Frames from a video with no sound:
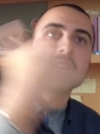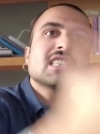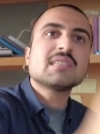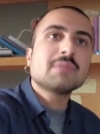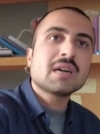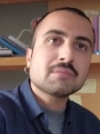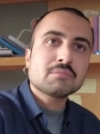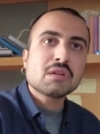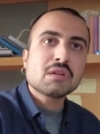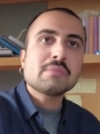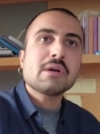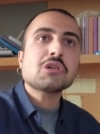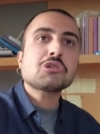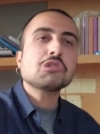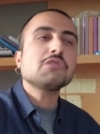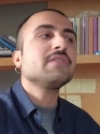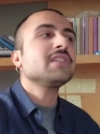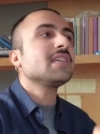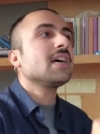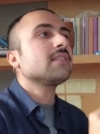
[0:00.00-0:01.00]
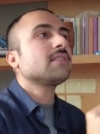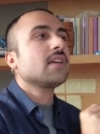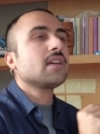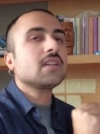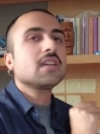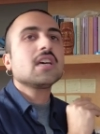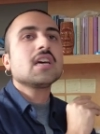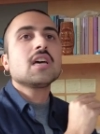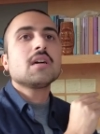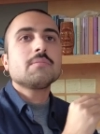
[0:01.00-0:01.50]
adım atmaya başlıyor ve zaten
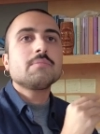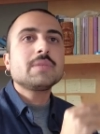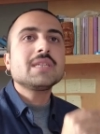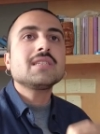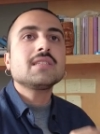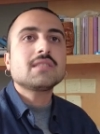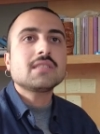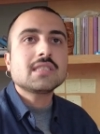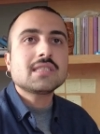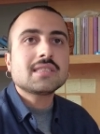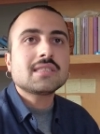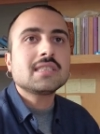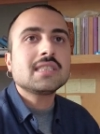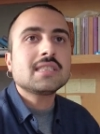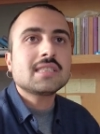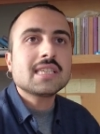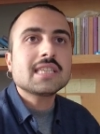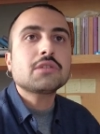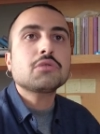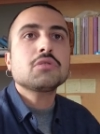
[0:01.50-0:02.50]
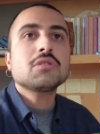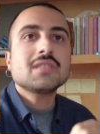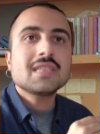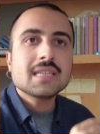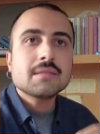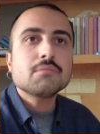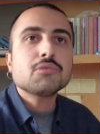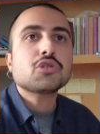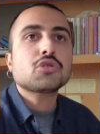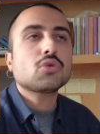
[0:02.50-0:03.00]

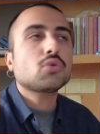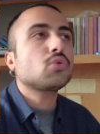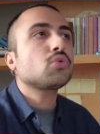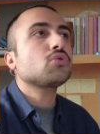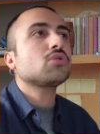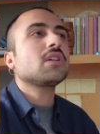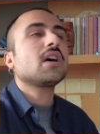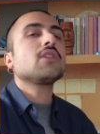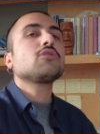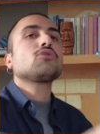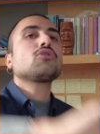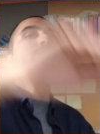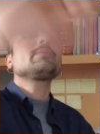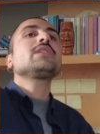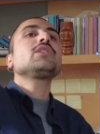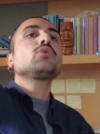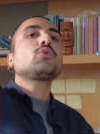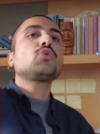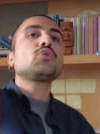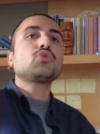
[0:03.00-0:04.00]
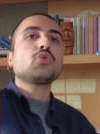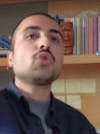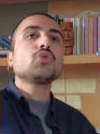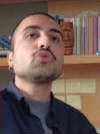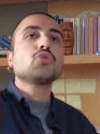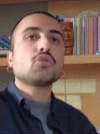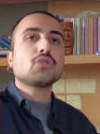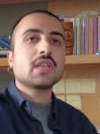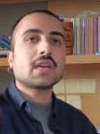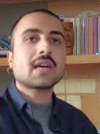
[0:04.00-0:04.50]
1879'dan sonra
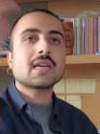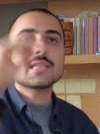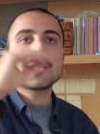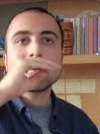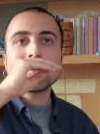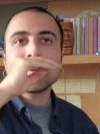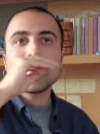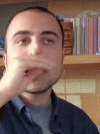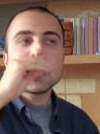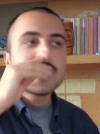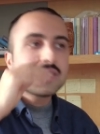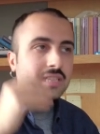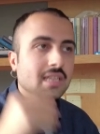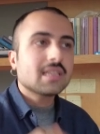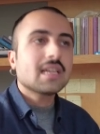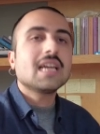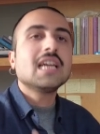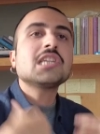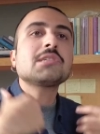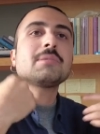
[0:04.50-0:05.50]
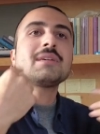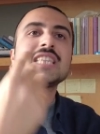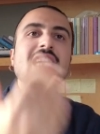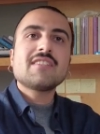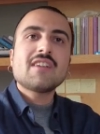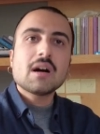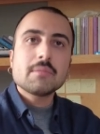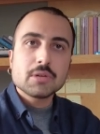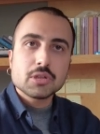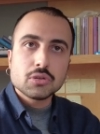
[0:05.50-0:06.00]
1914'e kadar sanayileşme
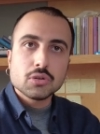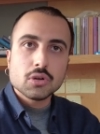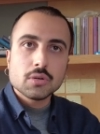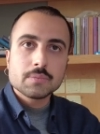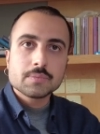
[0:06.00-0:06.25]
devam ediyor.